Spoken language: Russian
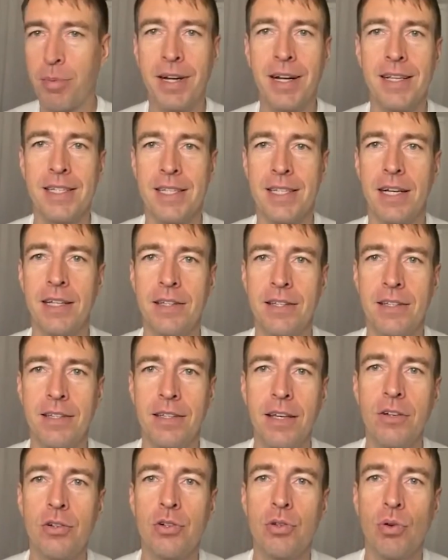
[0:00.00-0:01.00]

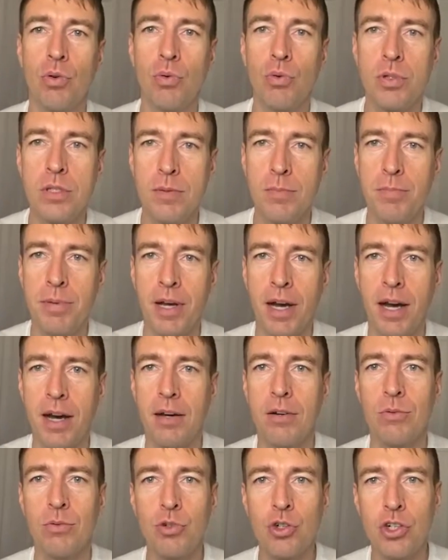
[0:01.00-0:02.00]
Показать ей, что у
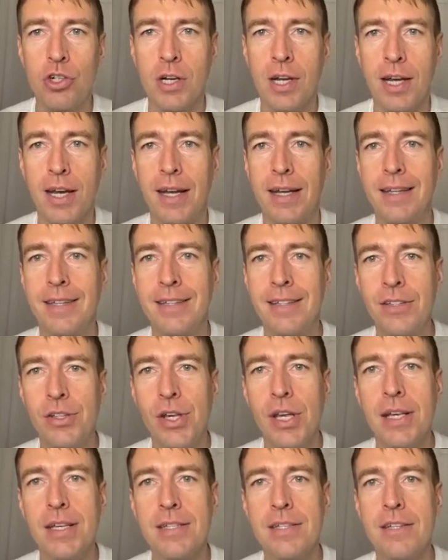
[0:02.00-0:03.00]
тебя
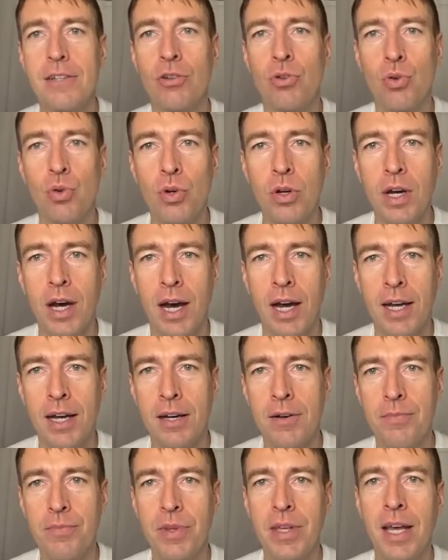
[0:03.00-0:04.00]
уже есть
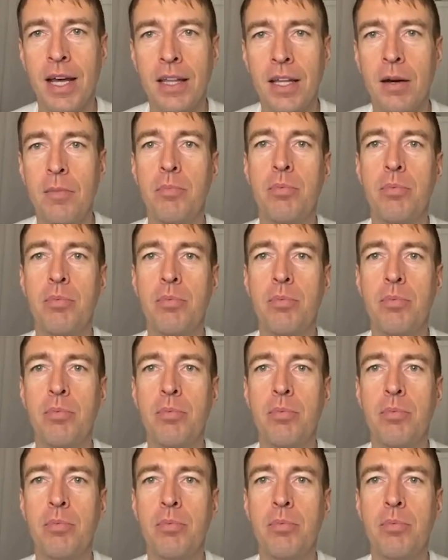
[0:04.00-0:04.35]
другая,